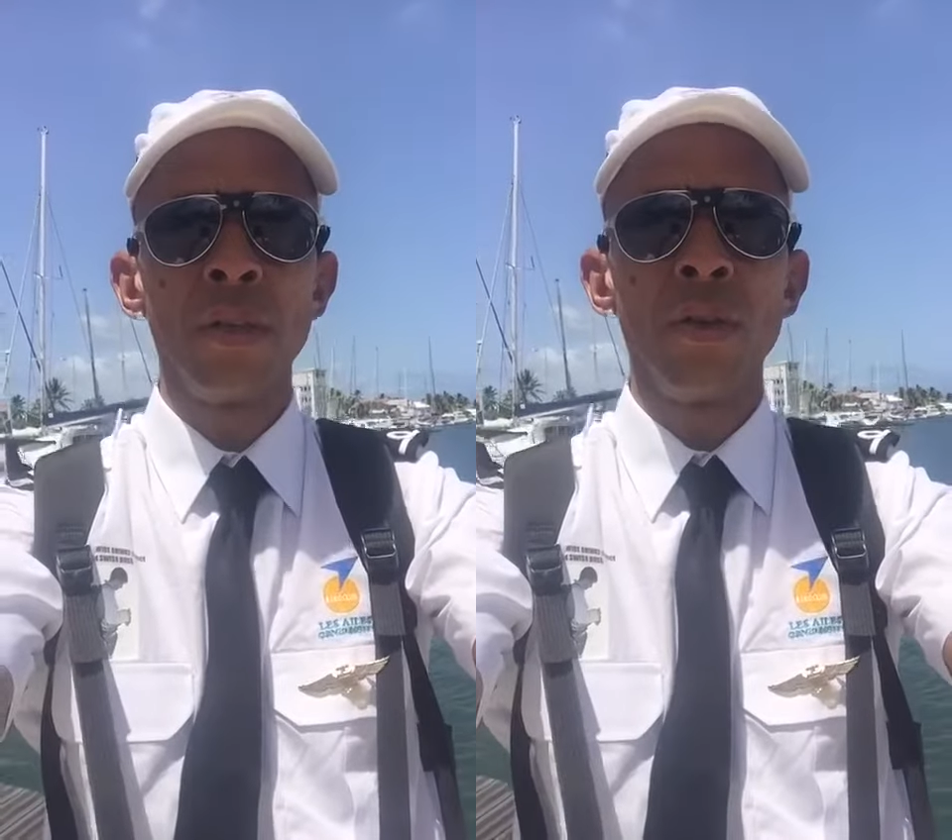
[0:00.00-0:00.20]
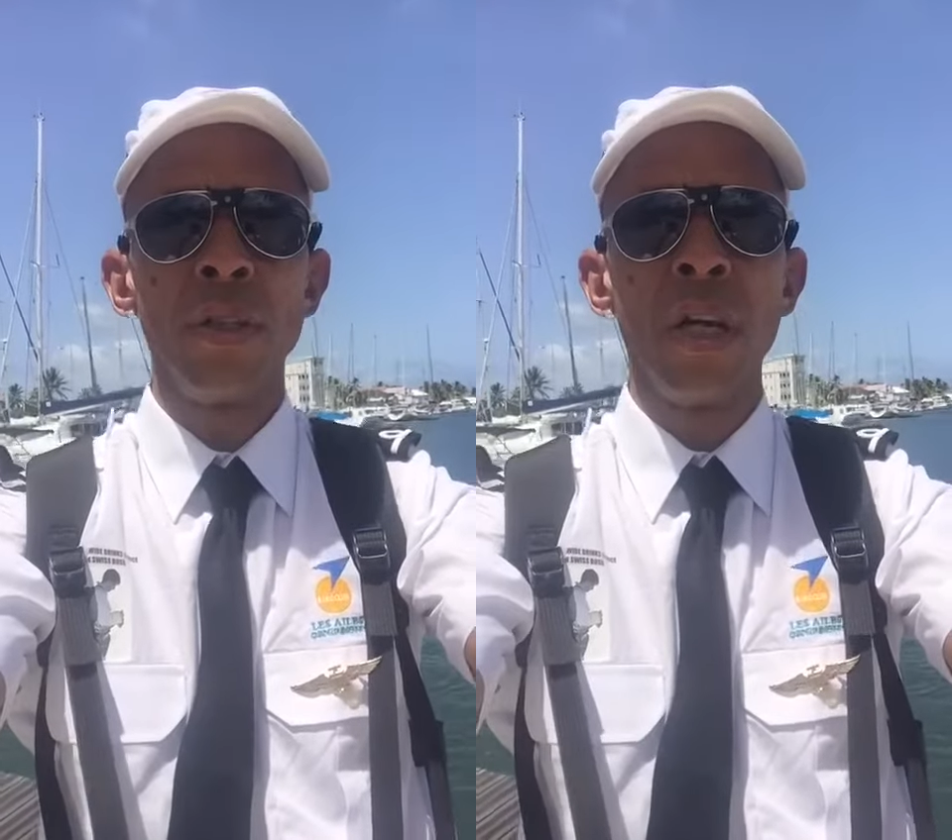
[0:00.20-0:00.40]

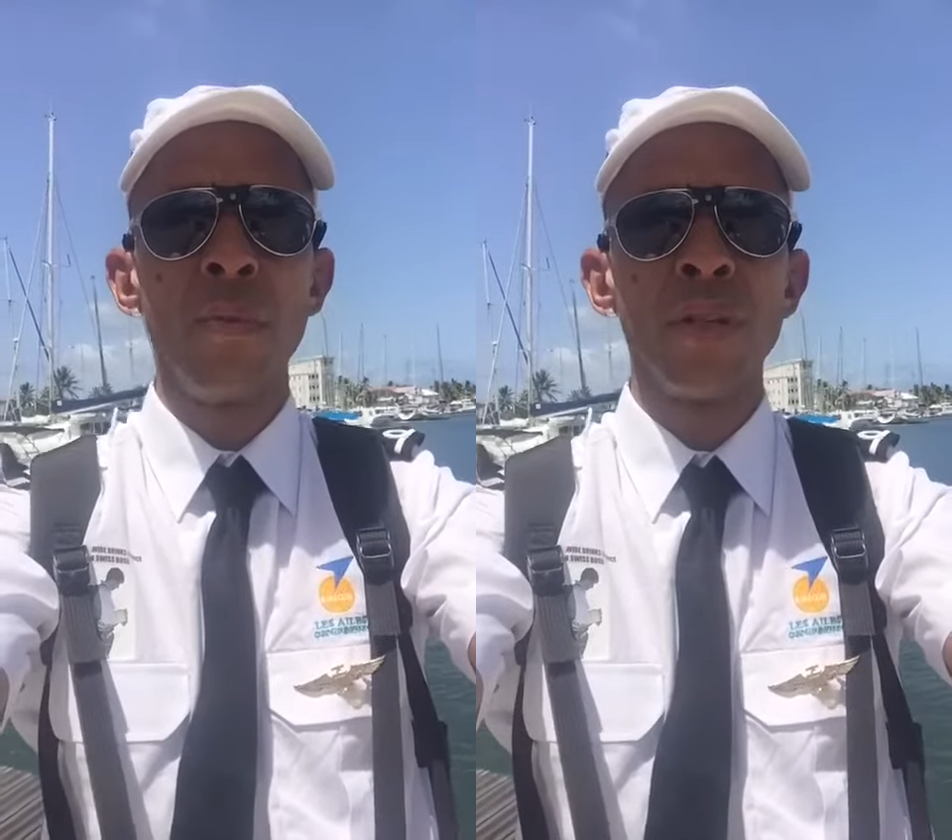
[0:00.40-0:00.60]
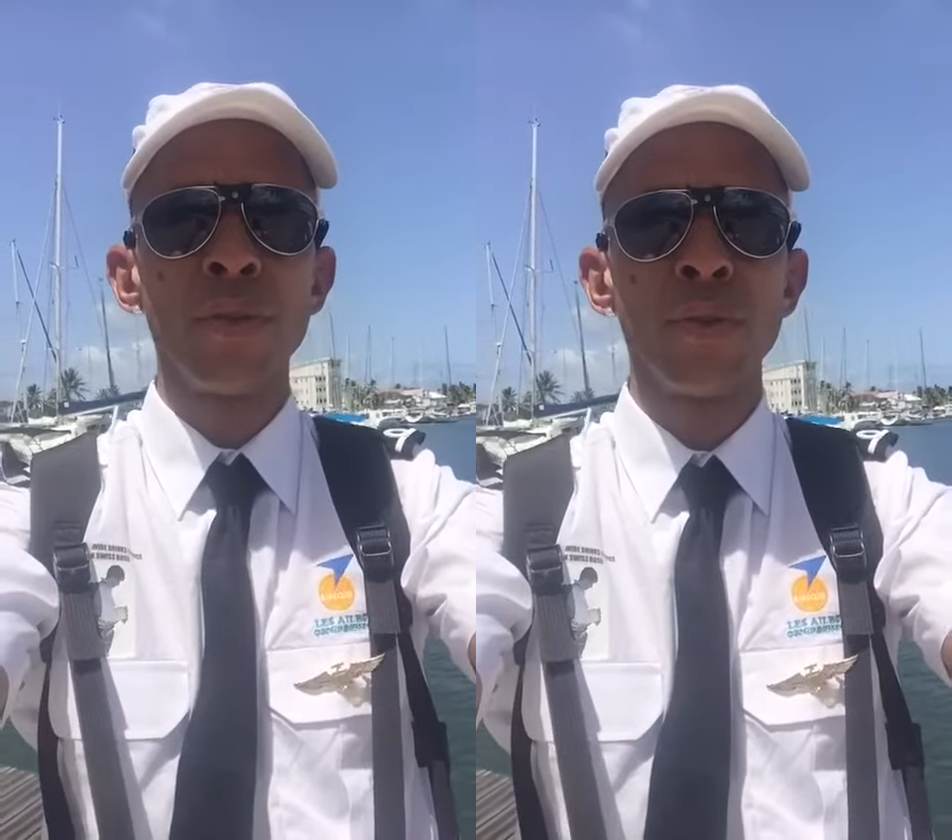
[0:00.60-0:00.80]
que de la
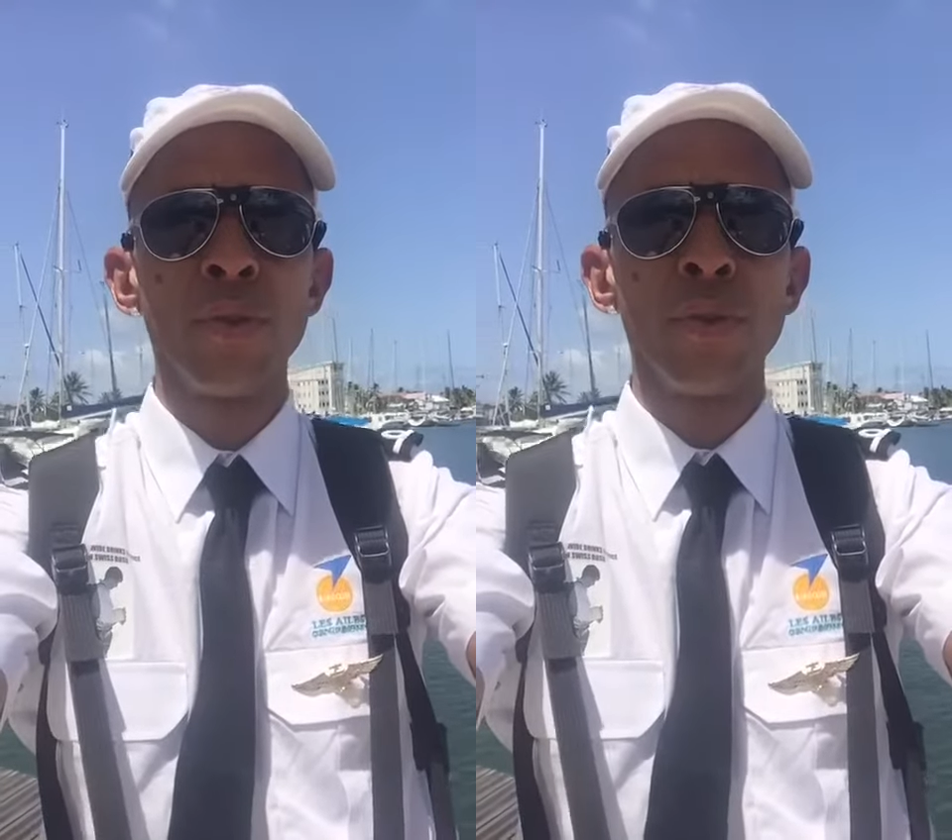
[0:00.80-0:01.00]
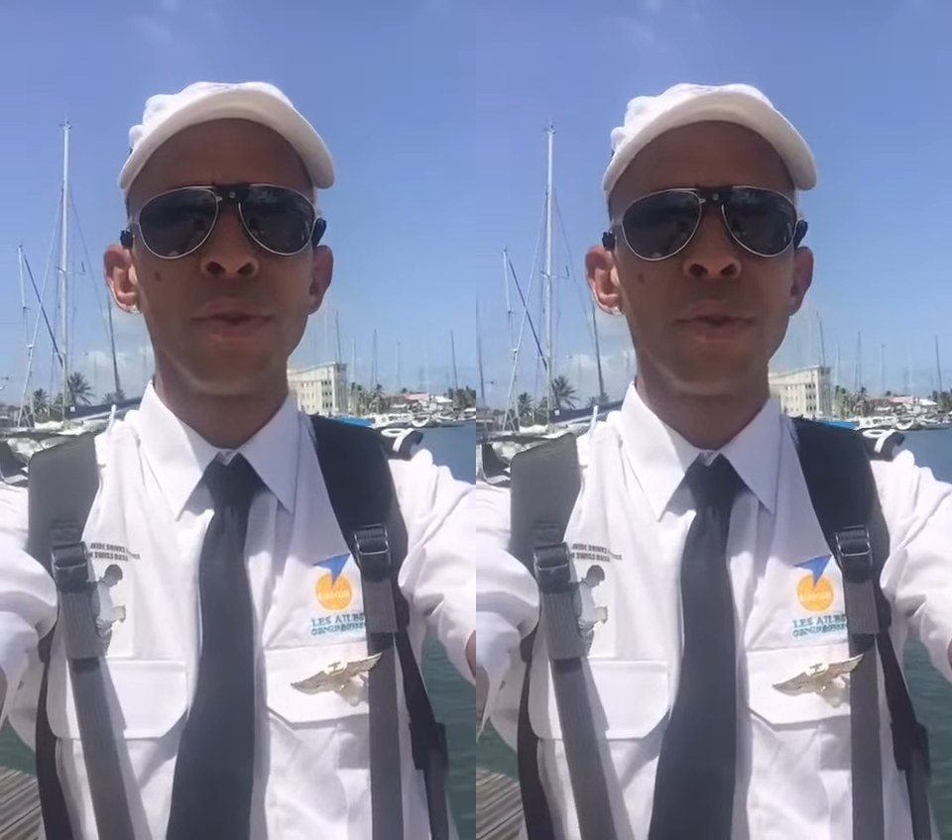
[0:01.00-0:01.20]
boisson
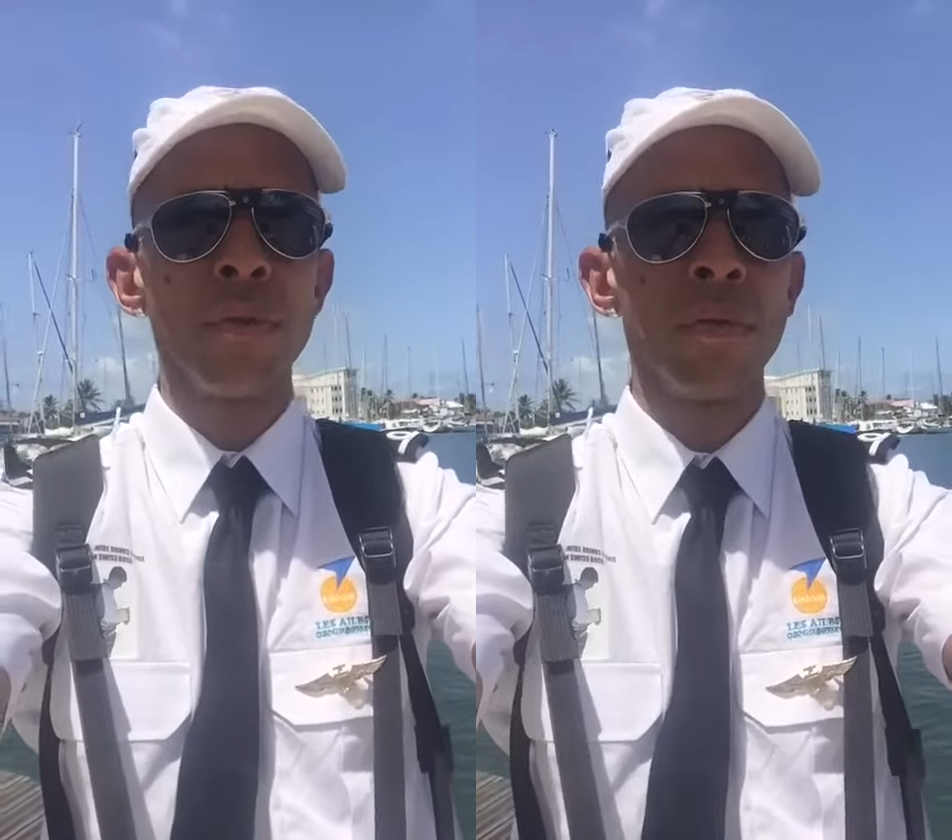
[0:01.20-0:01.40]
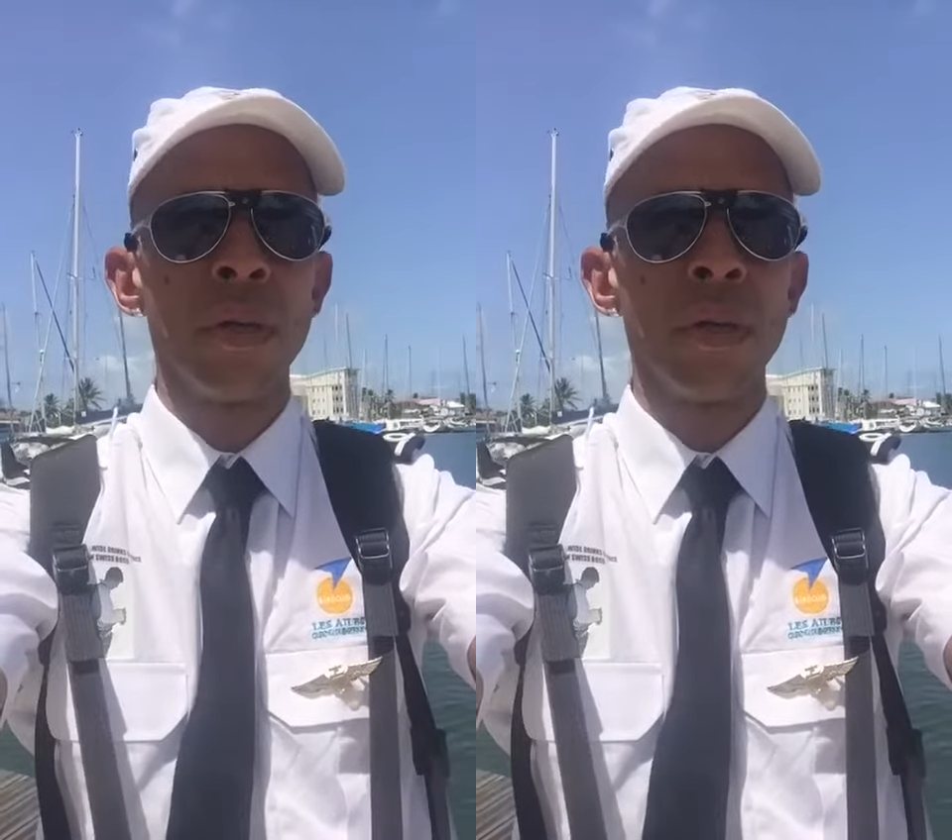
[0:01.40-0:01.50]
douce,